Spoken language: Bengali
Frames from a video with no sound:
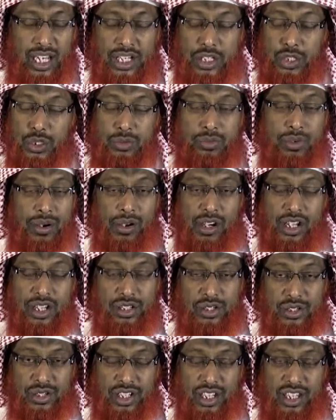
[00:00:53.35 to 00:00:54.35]
কিছু পাওয়ার
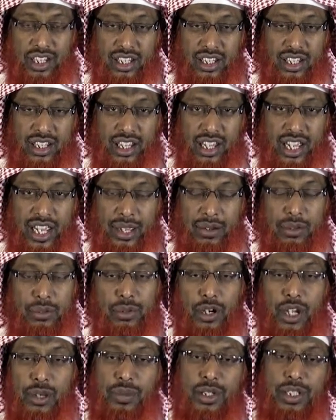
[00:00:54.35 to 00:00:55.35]
জন্যে এবং
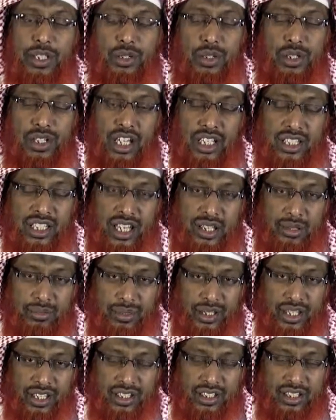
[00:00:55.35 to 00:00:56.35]
ভয় ভীতিও
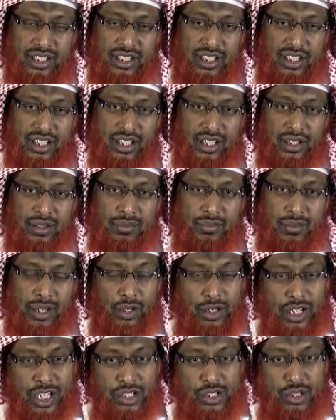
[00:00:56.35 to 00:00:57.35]
থাকবে
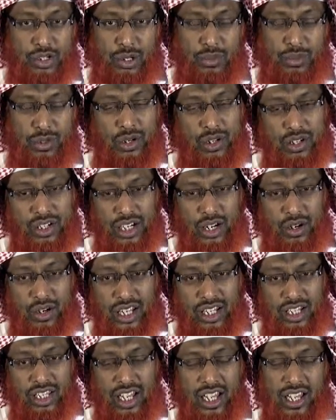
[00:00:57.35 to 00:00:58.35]
ভালো কাজ করব কারণ
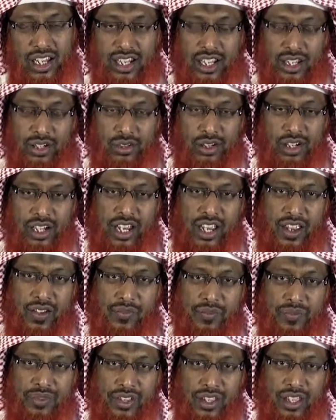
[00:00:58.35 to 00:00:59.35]
আল্লাহ না করলে
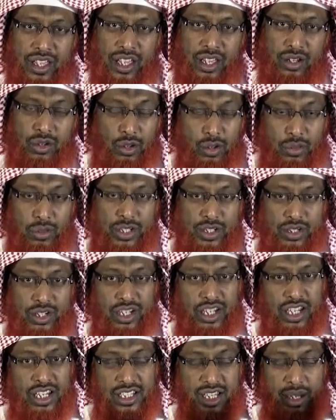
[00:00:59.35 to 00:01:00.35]
করবো এই
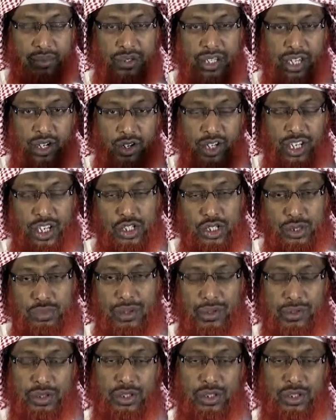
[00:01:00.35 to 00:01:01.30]
জন্যে যে আমি অনেক কিছু পাবো